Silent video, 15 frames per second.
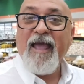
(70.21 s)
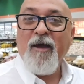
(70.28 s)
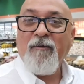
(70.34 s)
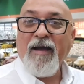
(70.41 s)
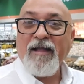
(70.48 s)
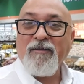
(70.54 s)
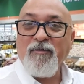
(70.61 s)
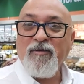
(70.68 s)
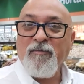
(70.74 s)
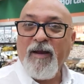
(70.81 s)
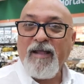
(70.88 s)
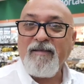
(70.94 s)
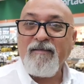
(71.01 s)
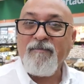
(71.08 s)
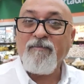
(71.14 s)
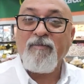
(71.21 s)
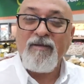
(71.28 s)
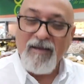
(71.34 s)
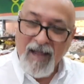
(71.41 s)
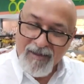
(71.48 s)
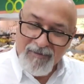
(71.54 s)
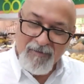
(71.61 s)
É o cartão de, Bretas,
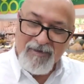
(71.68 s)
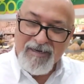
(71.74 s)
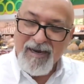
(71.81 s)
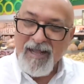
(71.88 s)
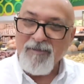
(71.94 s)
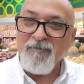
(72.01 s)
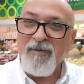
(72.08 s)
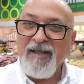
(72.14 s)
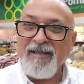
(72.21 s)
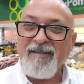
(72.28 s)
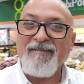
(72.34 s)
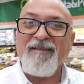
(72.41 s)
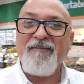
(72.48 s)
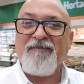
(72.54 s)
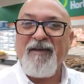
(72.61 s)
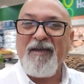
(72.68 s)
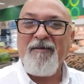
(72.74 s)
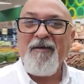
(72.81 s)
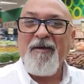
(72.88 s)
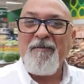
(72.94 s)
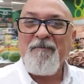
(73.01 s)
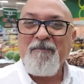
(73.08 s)
cartão de crédito Bretas que veio